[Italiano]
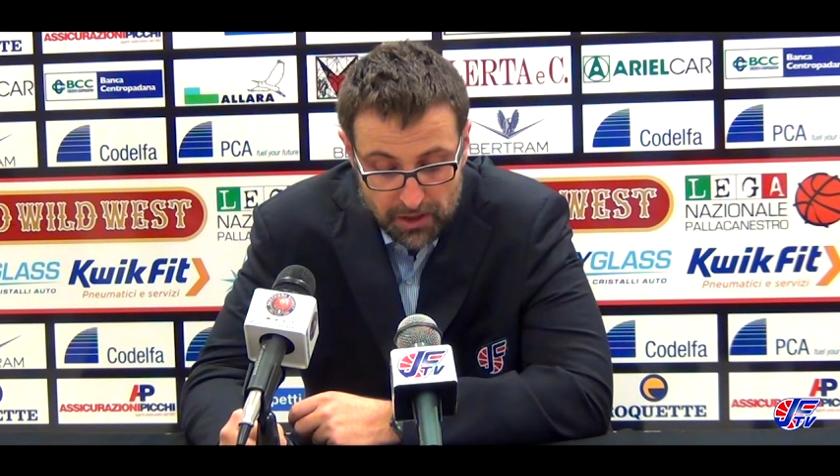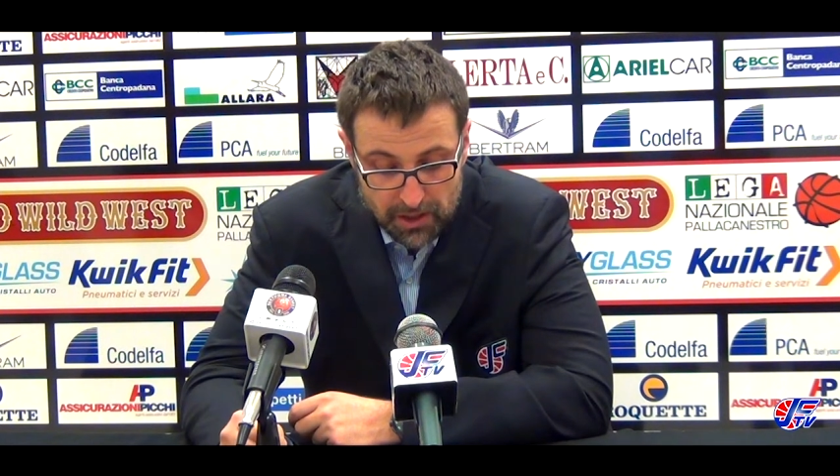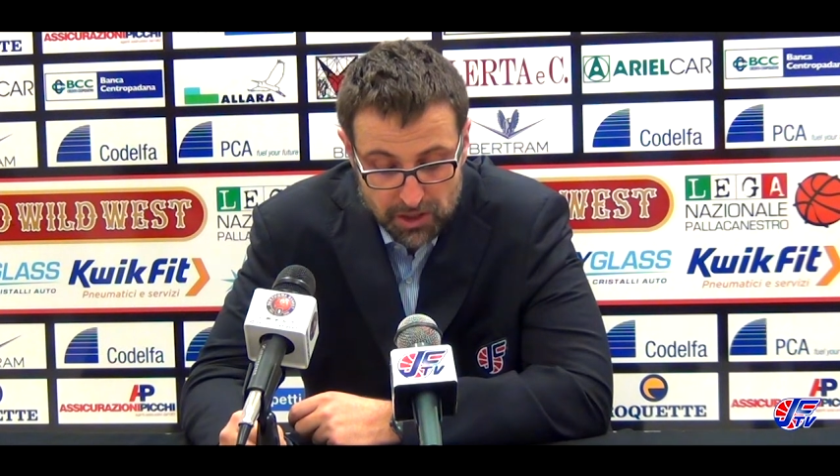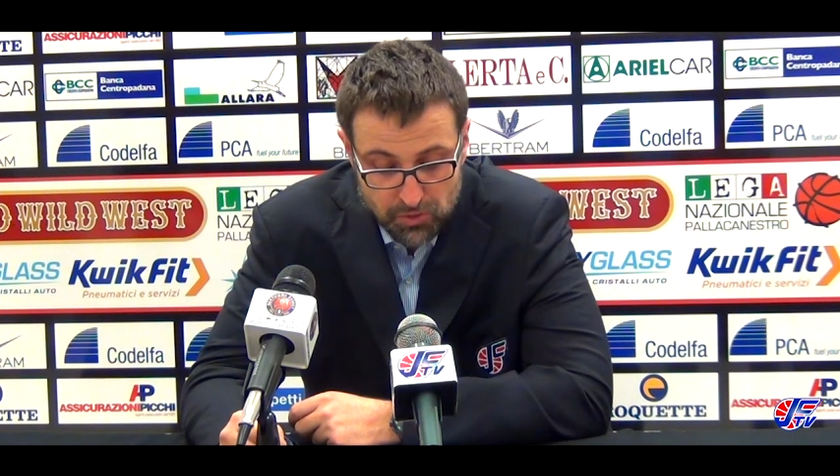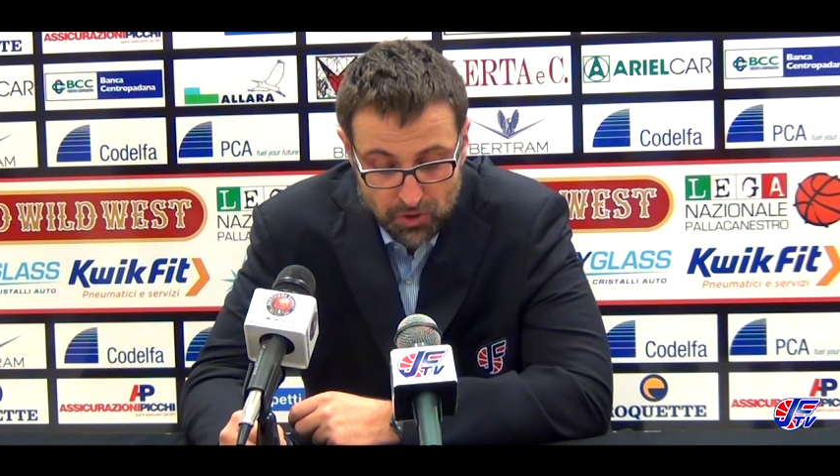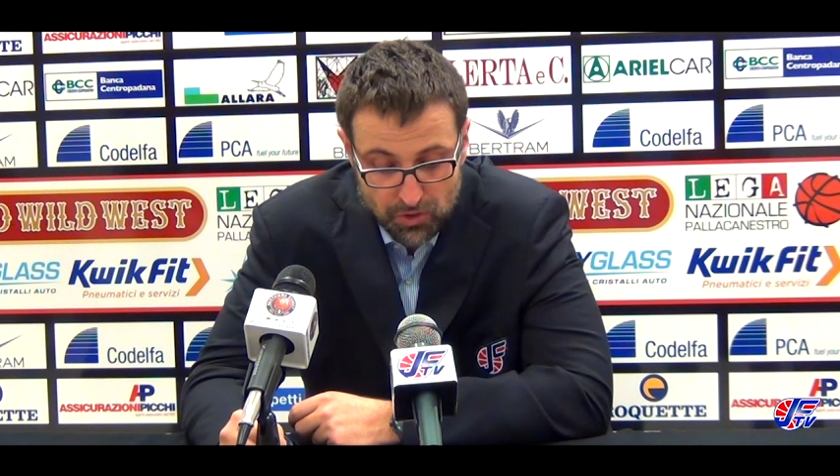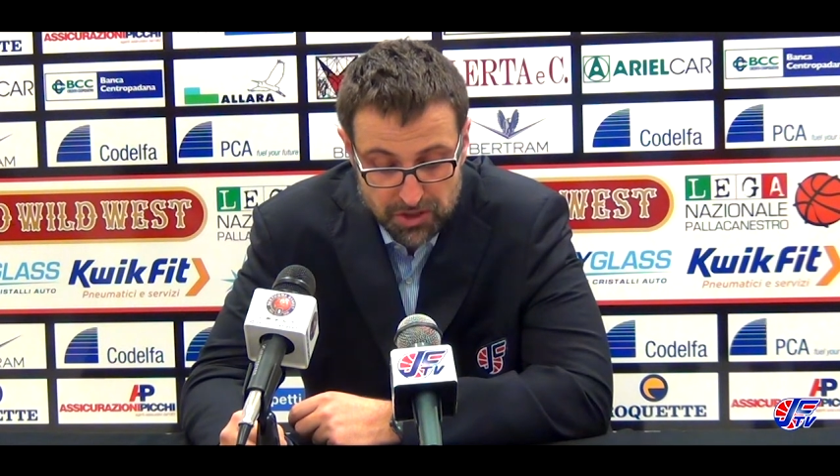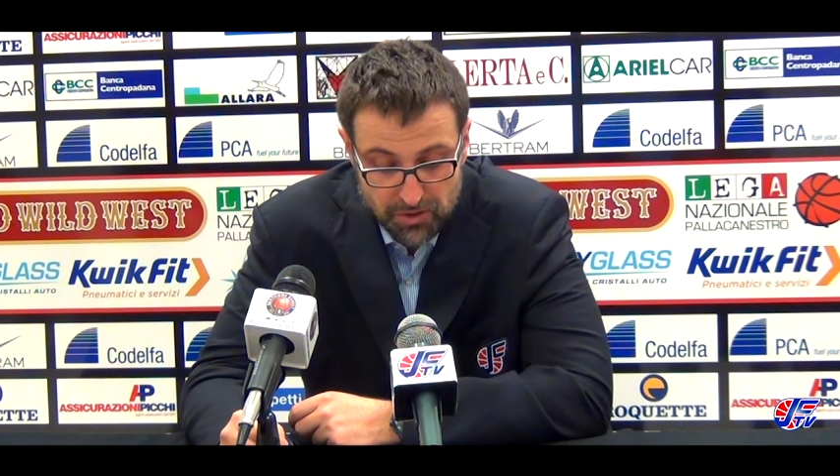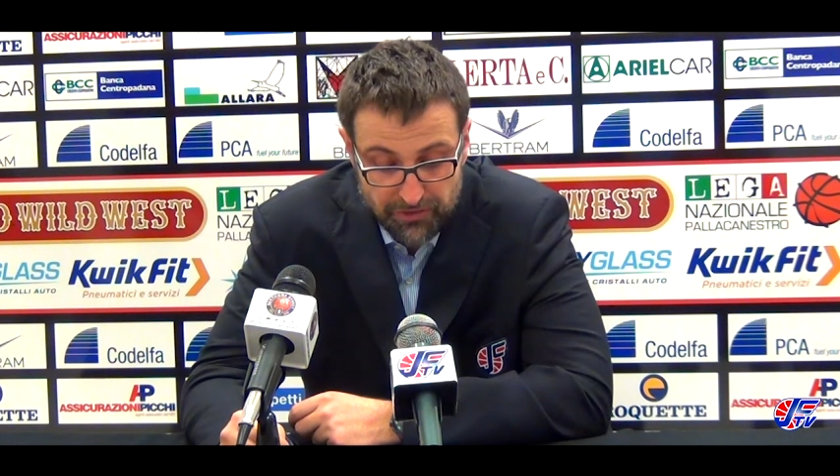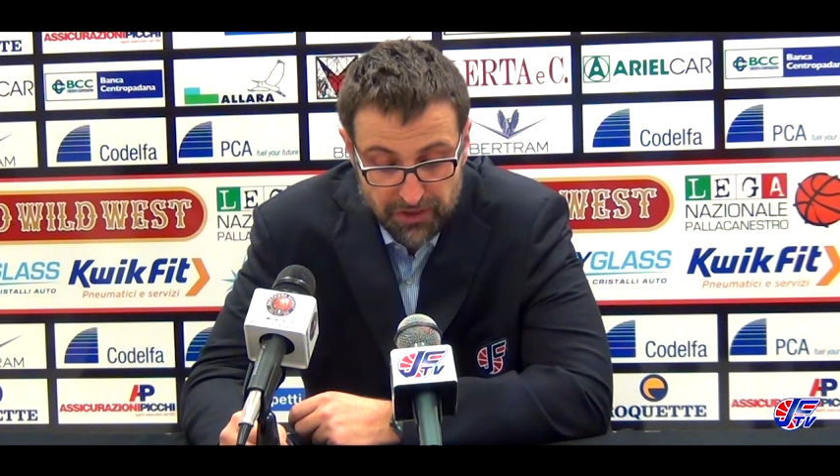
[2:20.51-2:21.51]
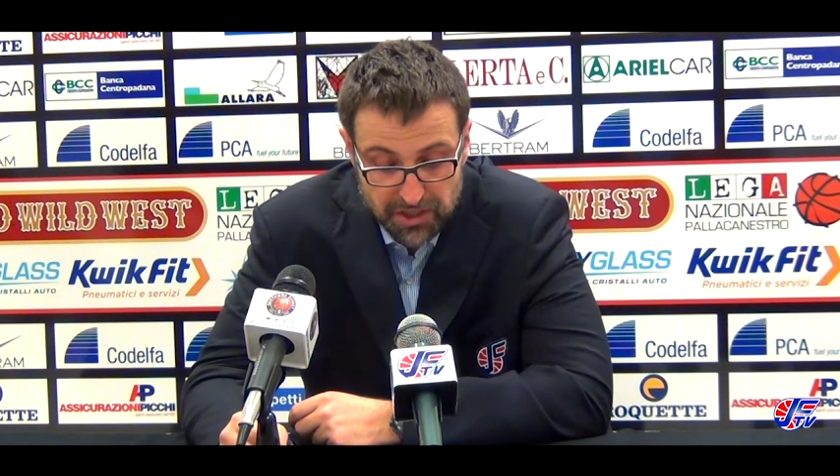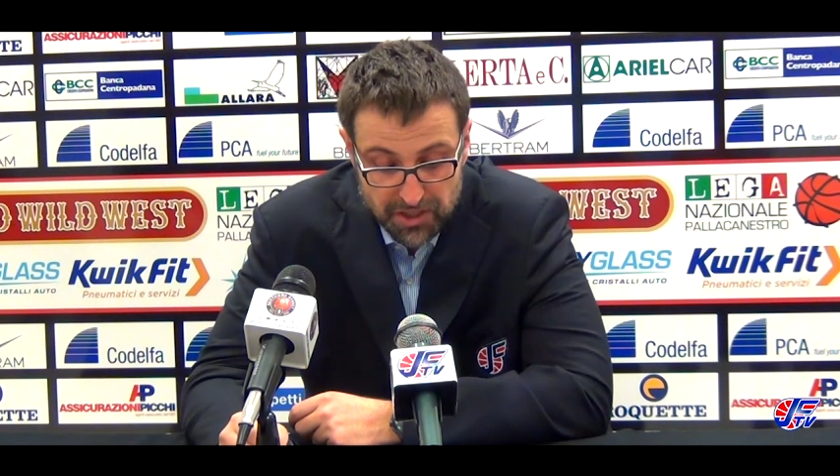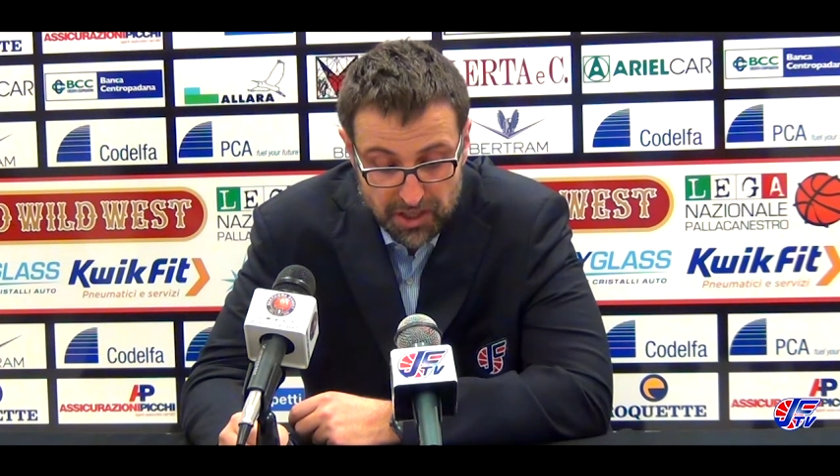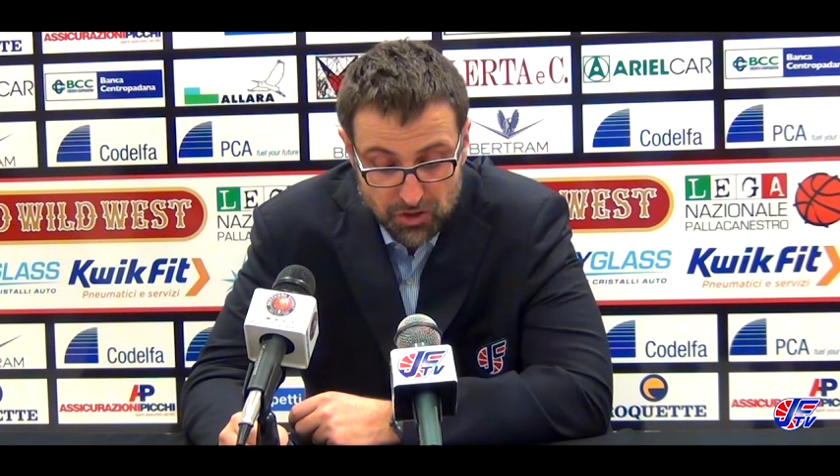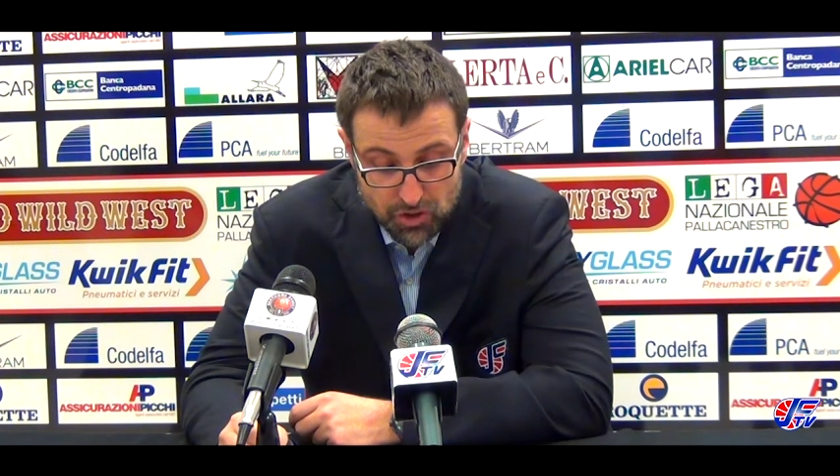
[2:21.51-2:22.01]
le sue condizioni
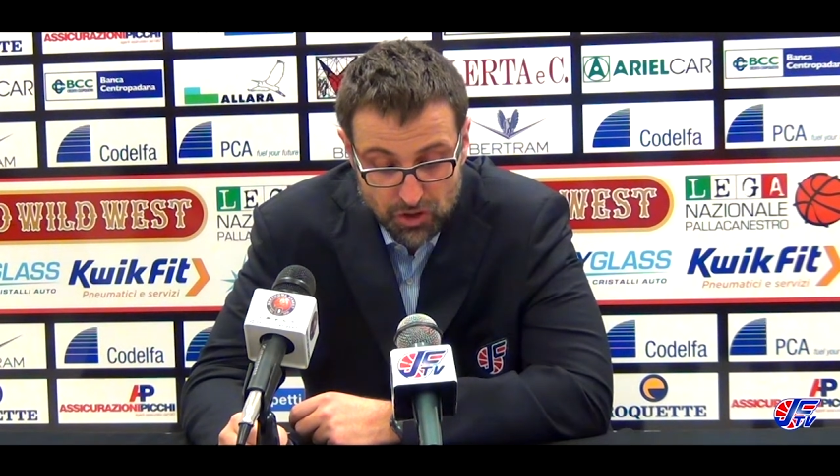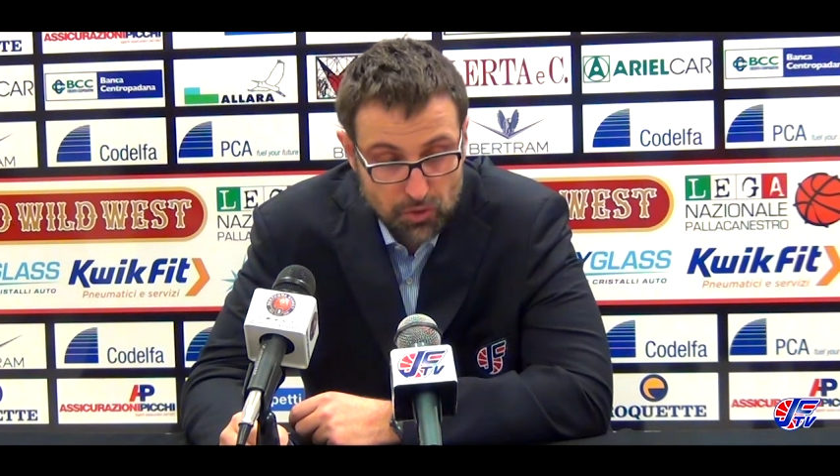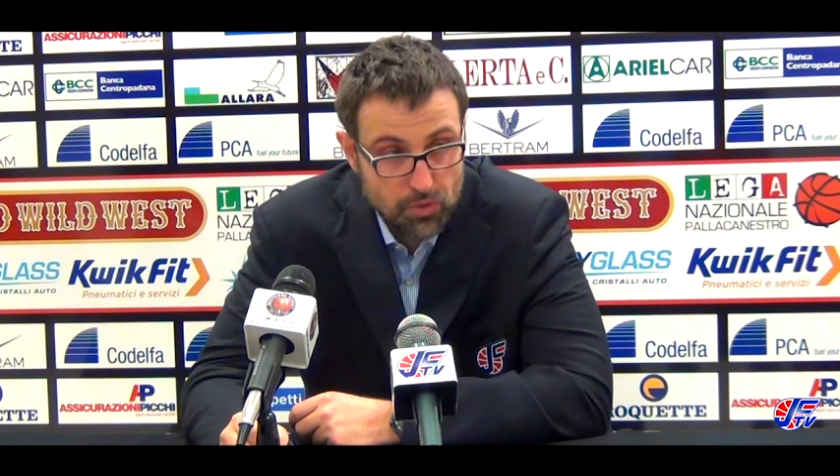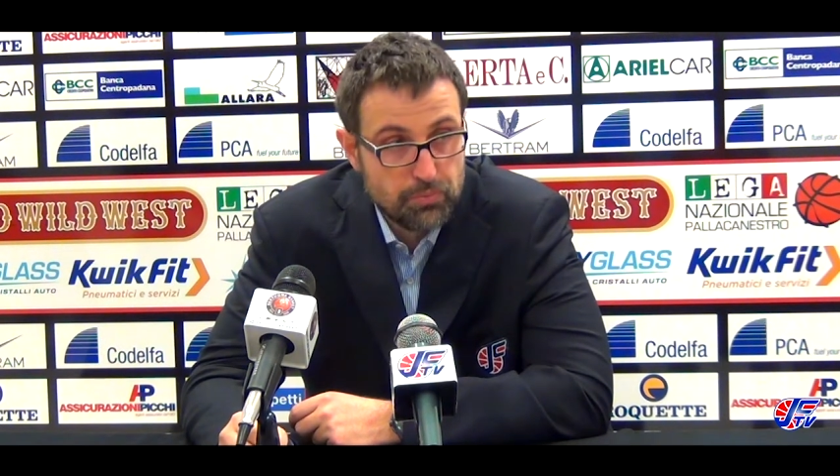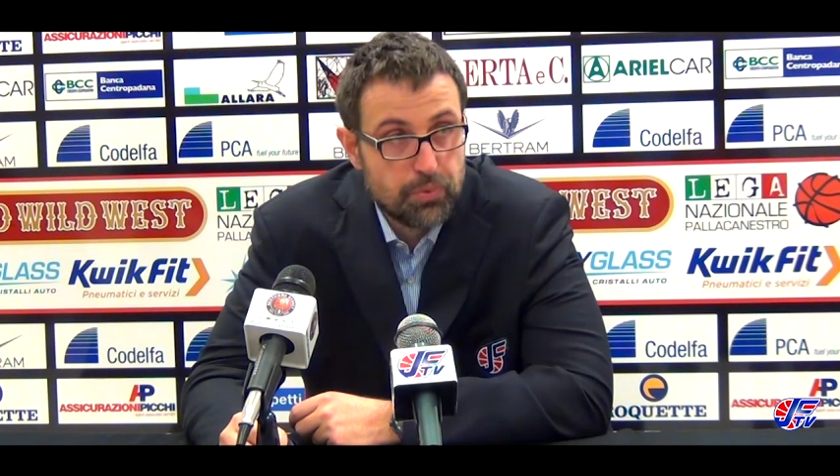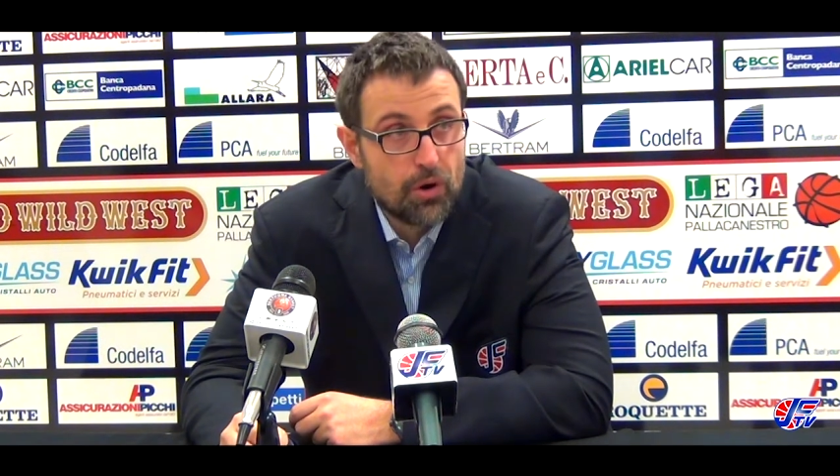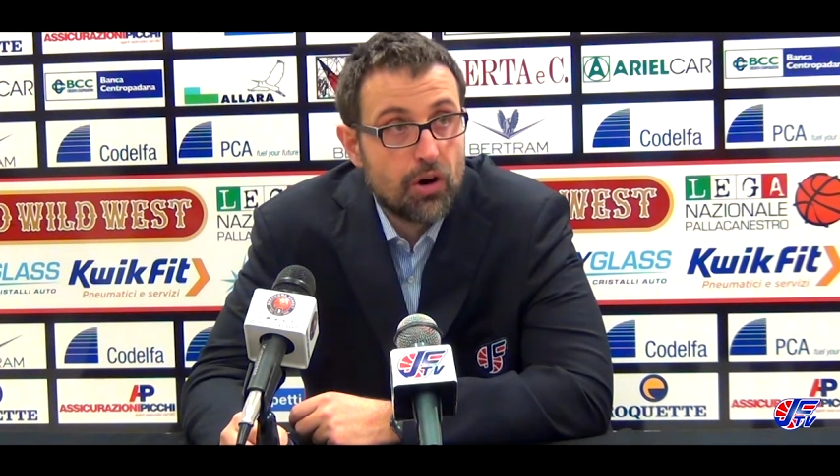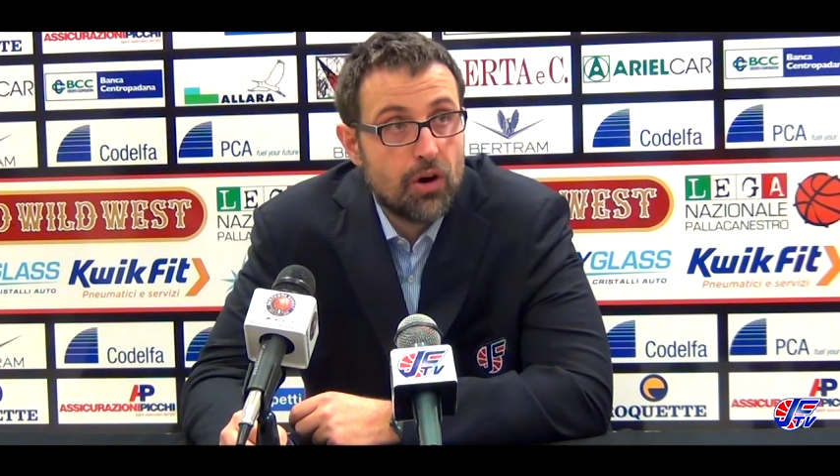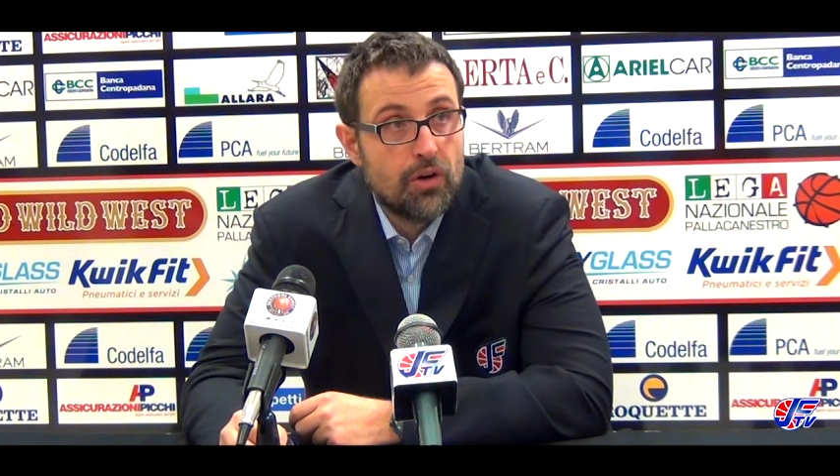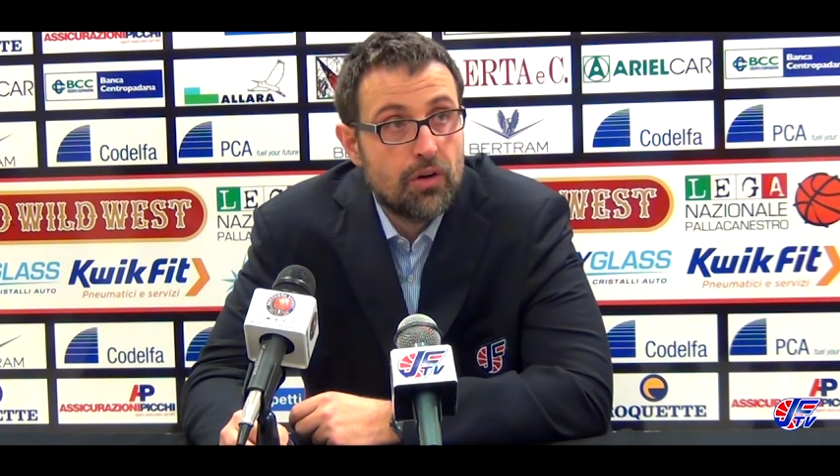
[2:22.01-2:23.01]
fisiche, ciò che lui può